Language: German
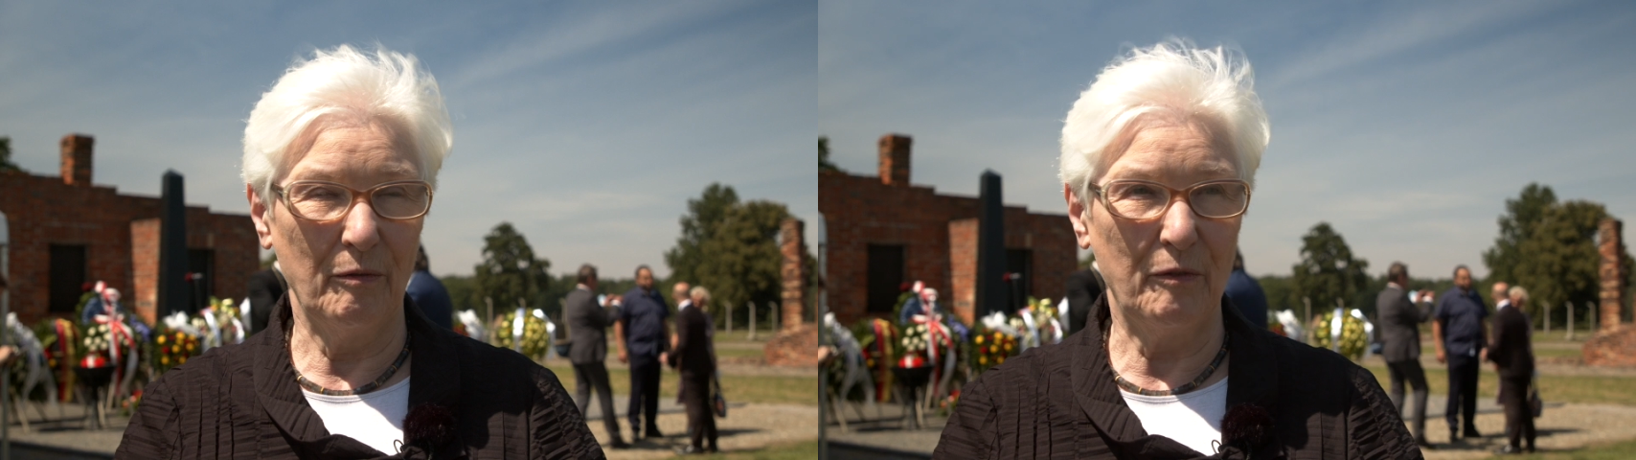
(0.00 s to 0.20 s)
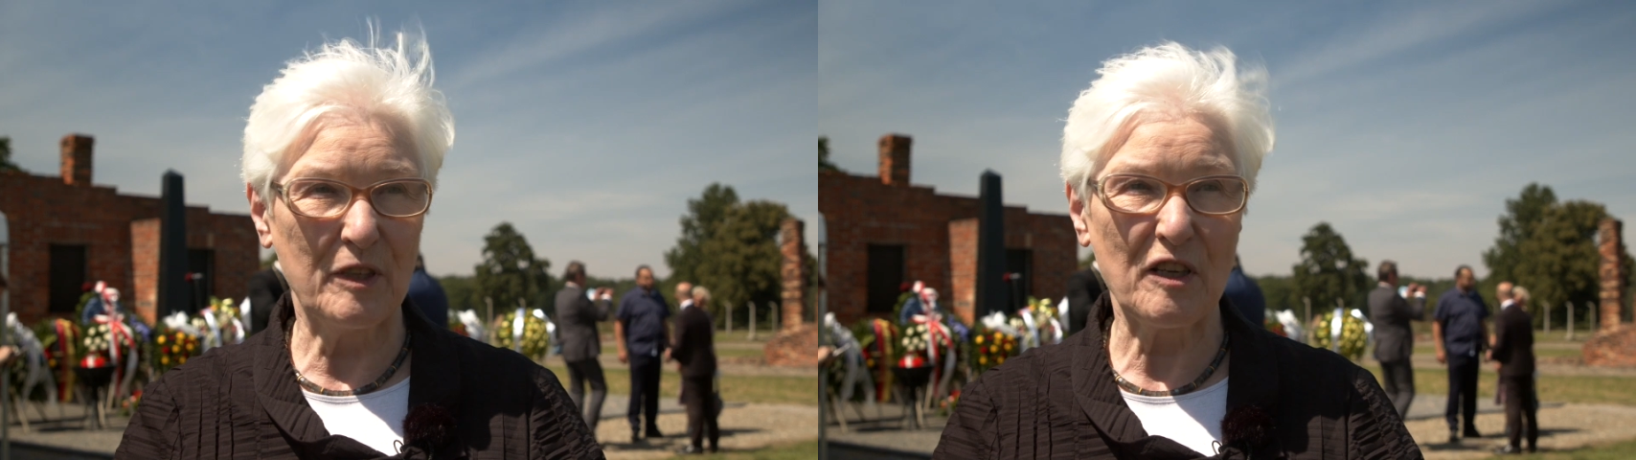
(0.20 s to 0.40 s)

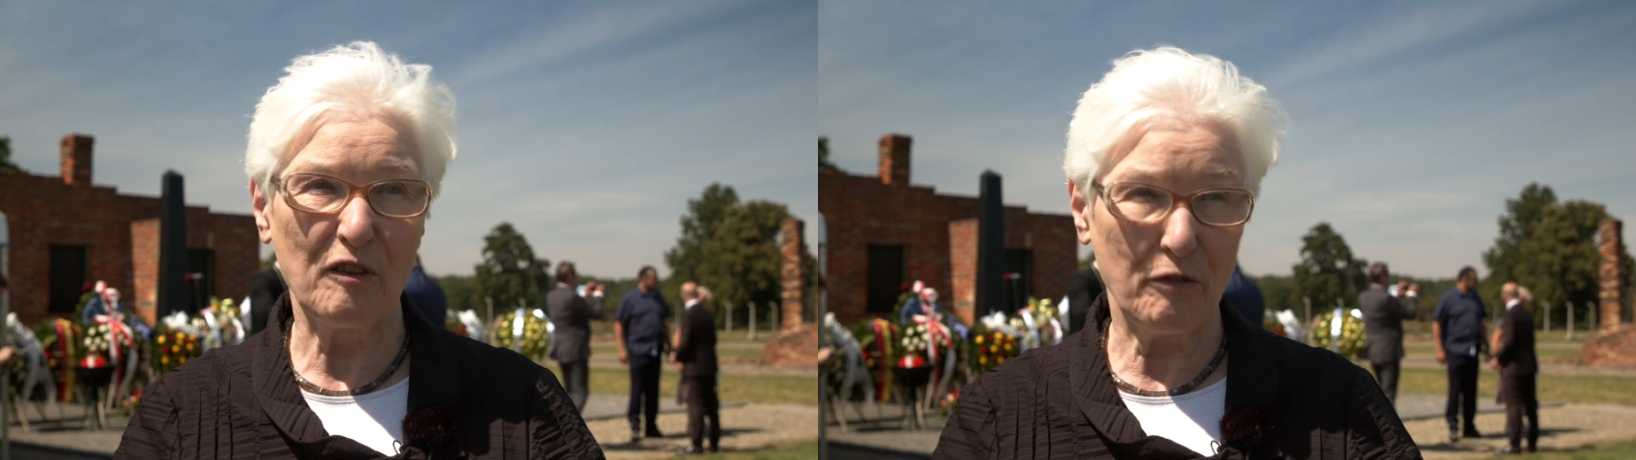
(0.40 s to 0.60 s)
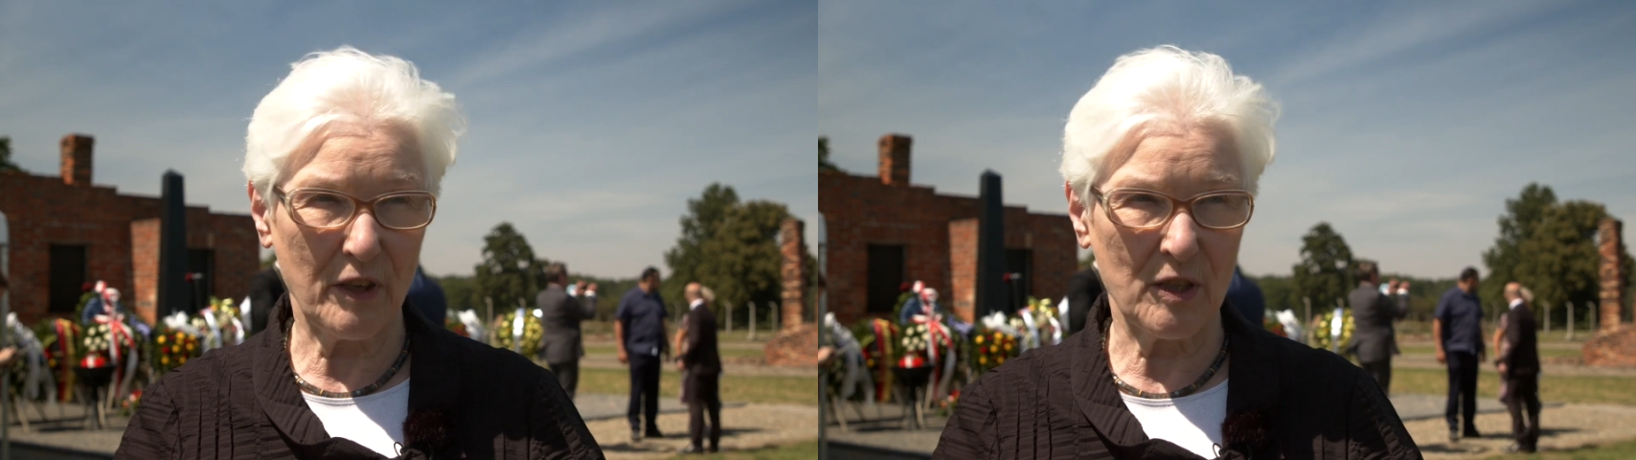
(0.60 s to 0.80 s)
Wir
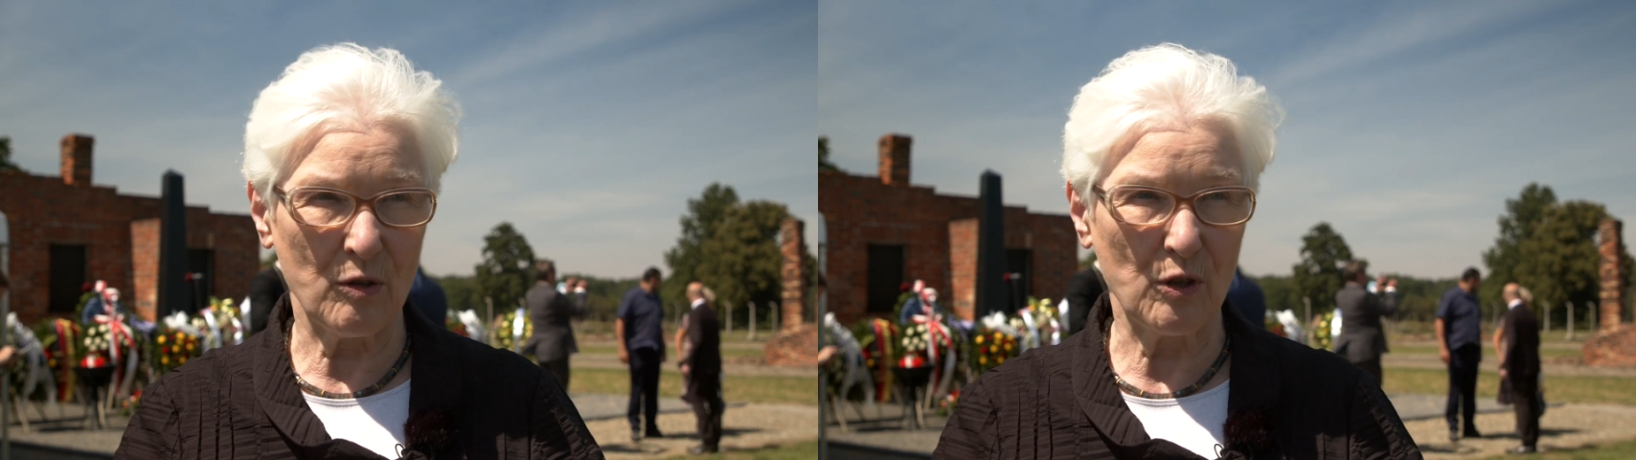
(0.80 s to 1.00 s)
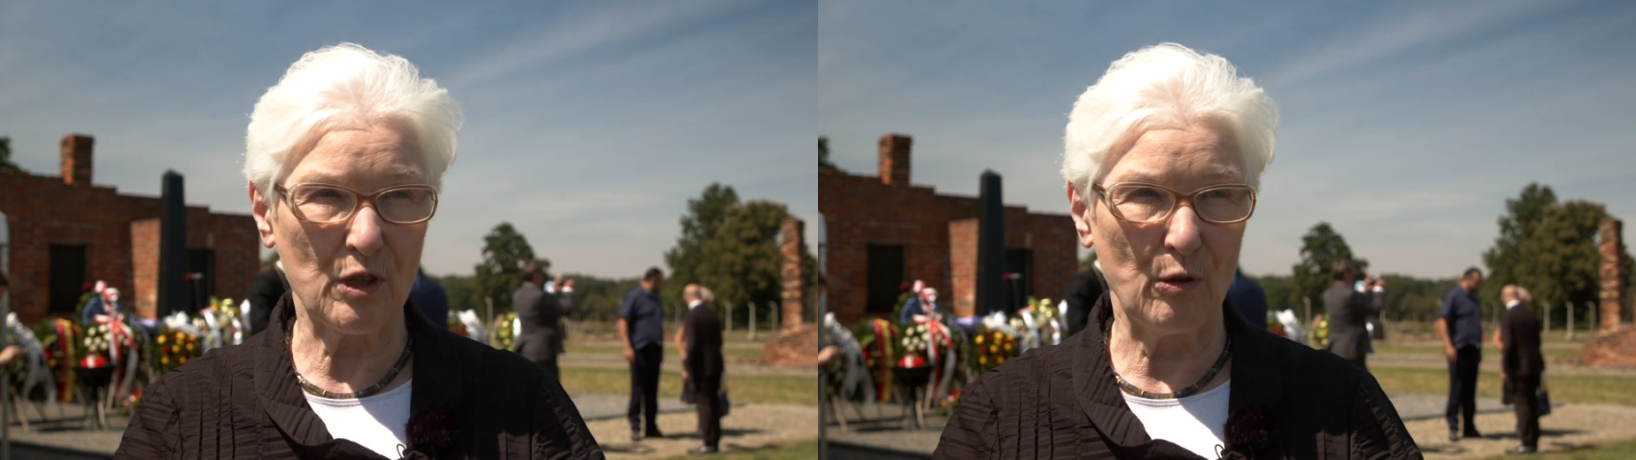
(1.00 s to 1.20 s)
sind
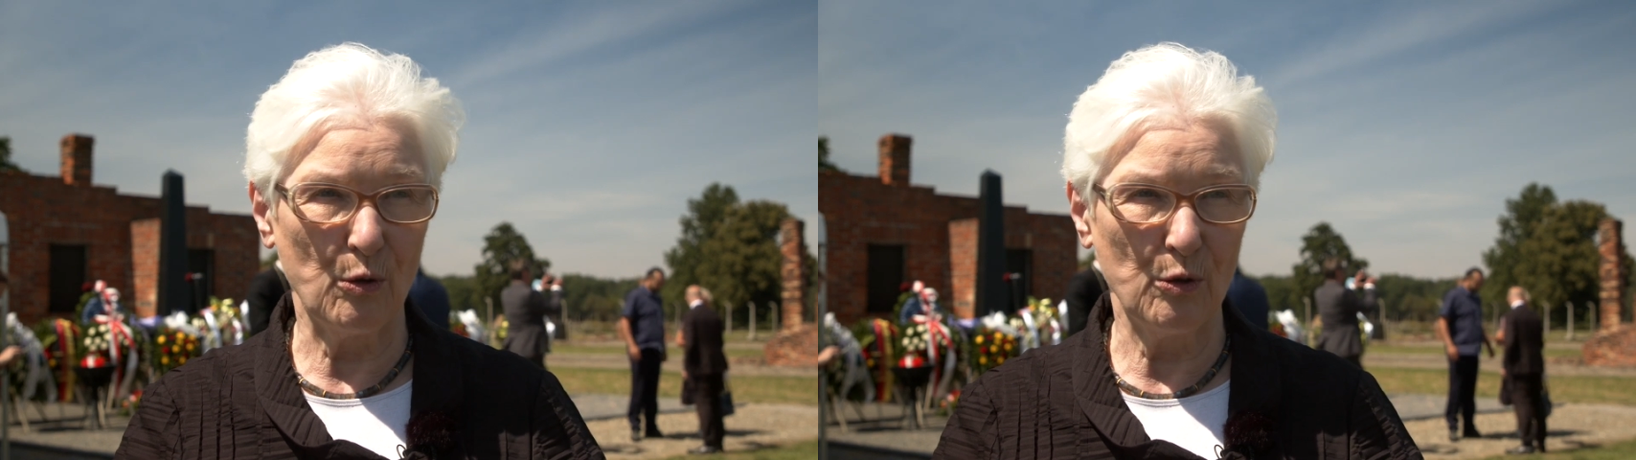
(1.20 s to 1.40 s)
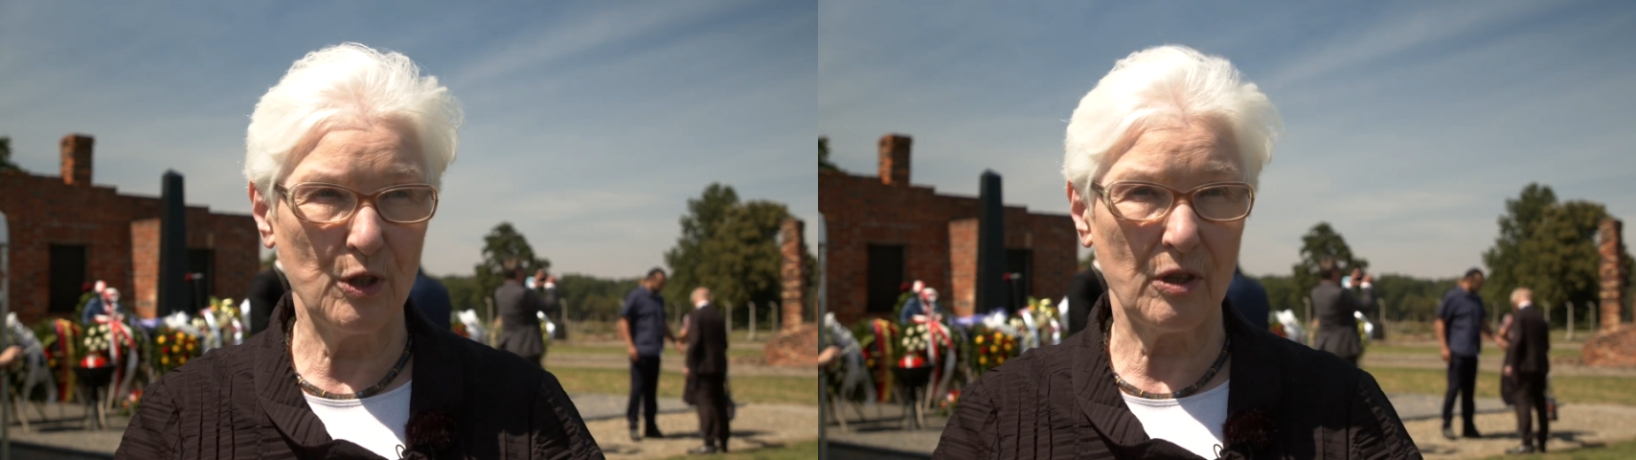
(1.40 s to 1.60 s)

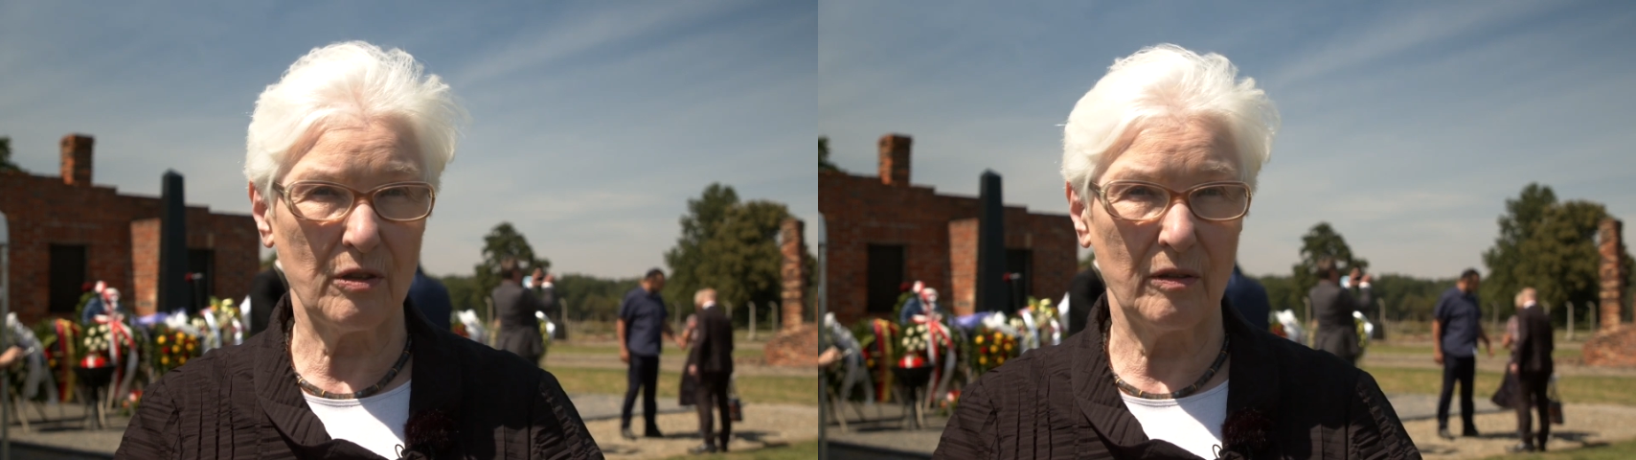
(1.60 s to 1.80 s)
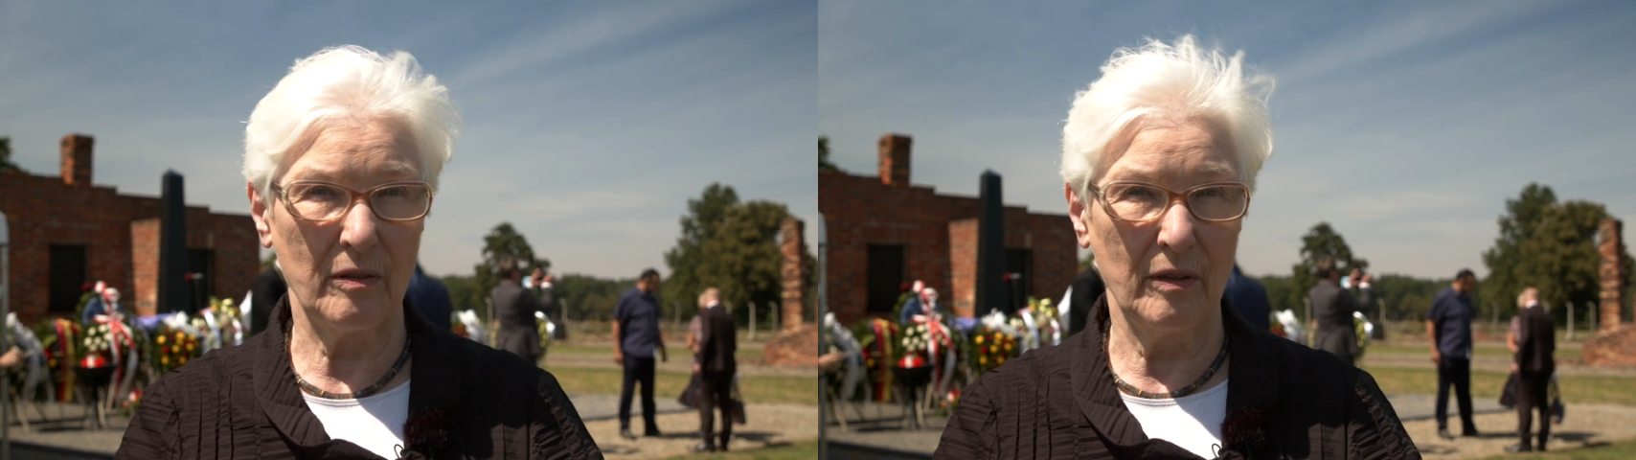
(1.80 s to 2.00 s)
fassungslos